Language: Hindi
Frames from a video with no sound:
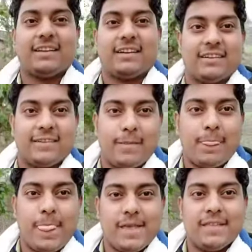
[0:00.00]
दे रहे हैं
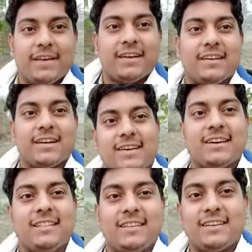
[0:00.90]
ये देखिए ये
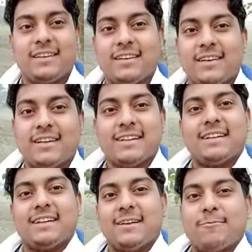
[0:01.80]
खेत
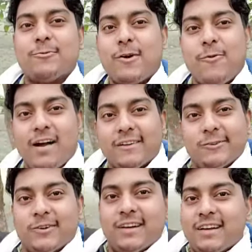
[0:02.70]
ये पूरा वहाँ
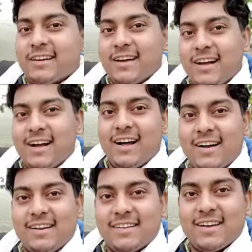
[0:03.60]
जो है आड़ी
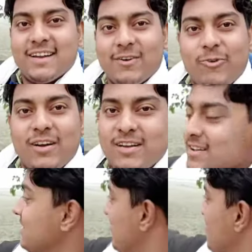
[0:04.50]
नज़र आ रहा है वहाँ
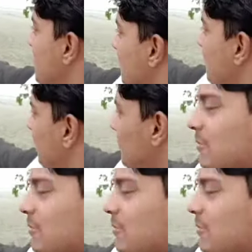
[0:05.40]
पूरा